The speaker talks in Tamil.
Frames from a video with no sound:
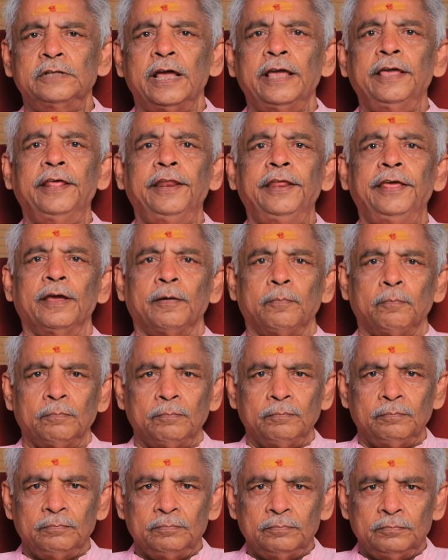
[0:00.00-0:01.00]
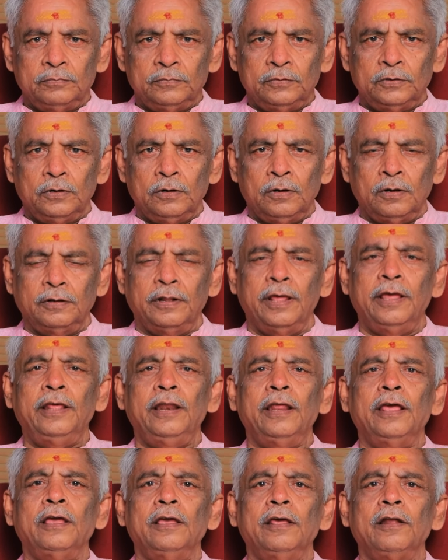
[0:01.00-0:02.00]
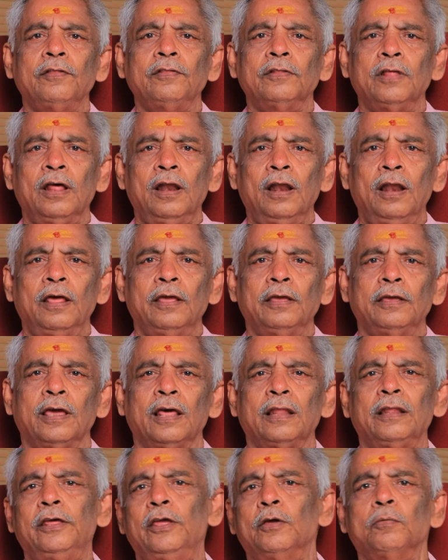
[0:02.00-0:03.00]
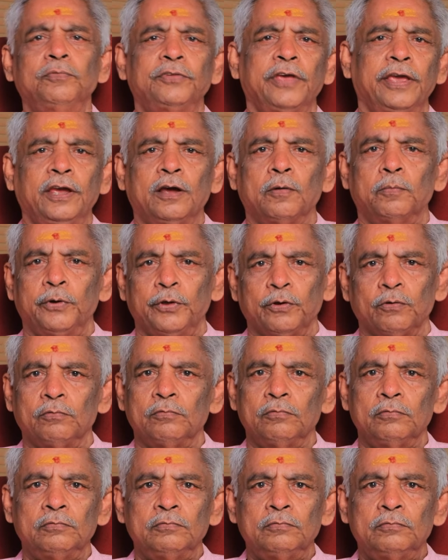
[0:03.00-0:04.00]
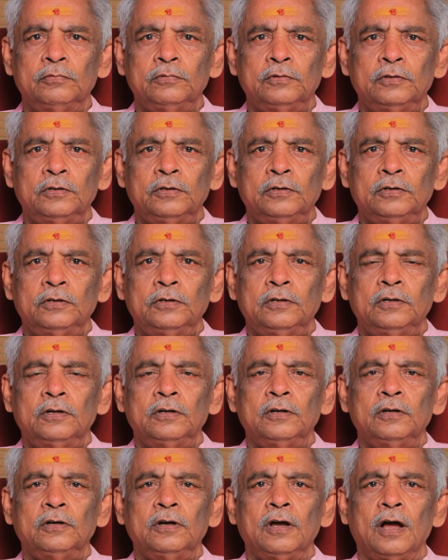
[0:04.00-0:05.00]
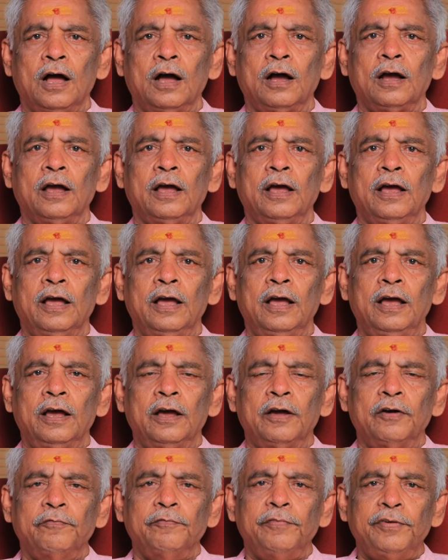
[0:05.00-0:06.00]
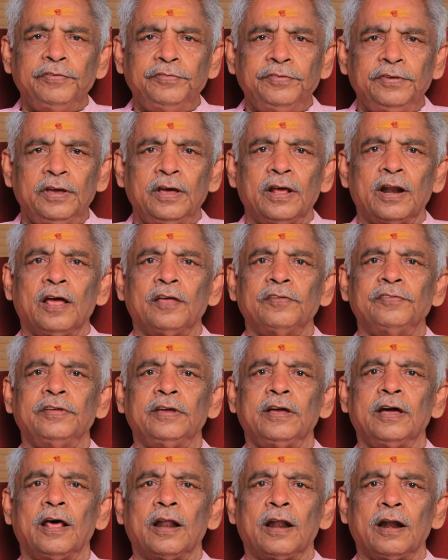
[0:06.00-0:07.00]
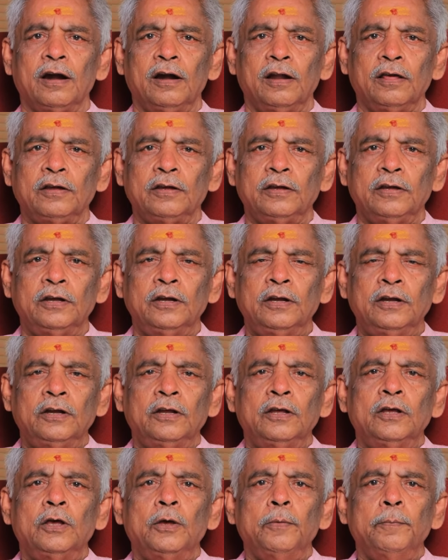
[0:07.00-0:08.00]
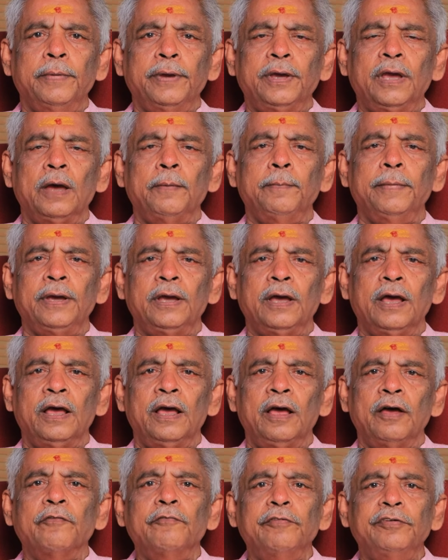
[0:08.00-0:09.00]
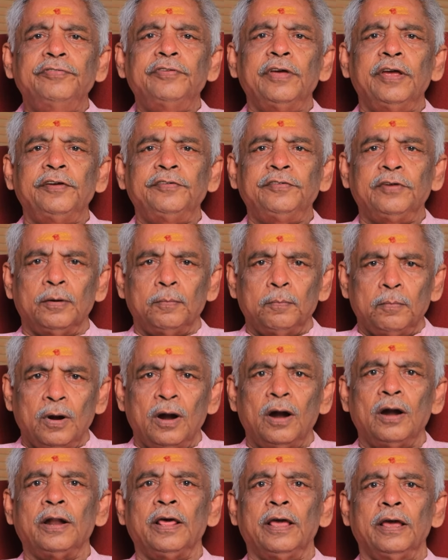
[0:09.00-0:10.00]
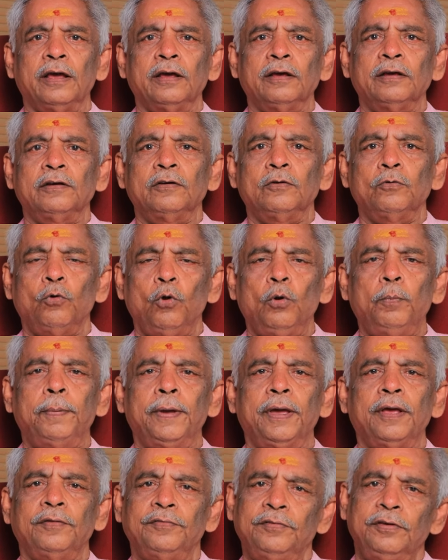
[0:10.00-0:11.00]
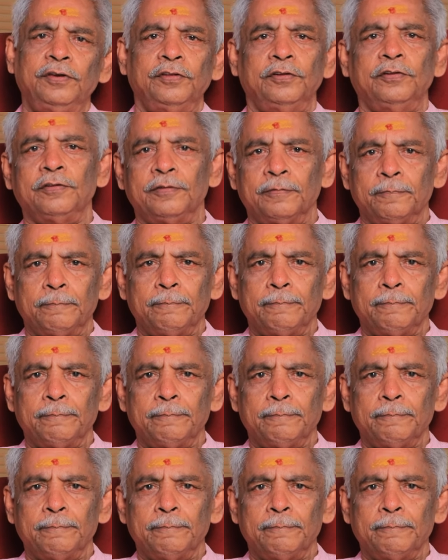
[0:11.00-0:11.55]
தைரியம் தைரியம் இருந்தால் எதையும் ஜெயிக்க முடியும் ஆக விருச்சிக ராசிக்காரர்களுக்கு மிக மிக விசேஷமான குரு பெயர்ச்சி இது